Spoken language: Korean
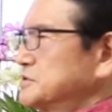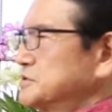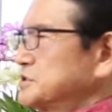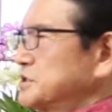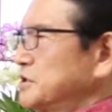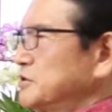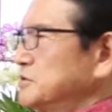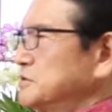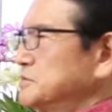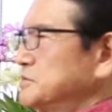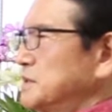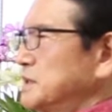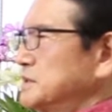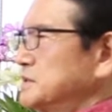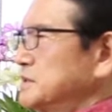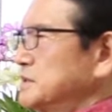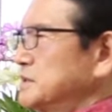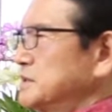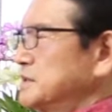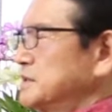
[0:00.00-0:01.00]
그 재원
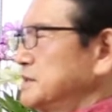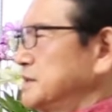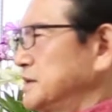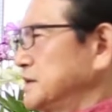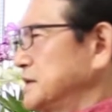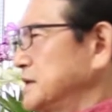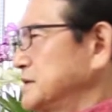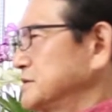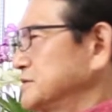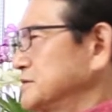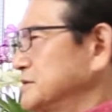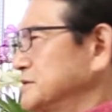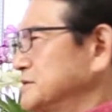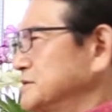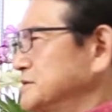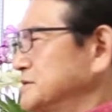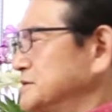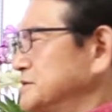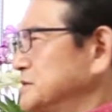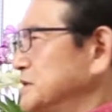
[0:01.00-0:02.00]
마련이라는
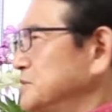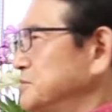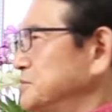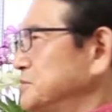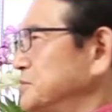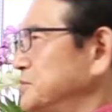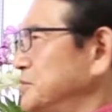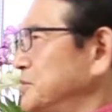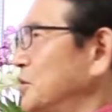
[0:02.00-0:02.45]
거는 참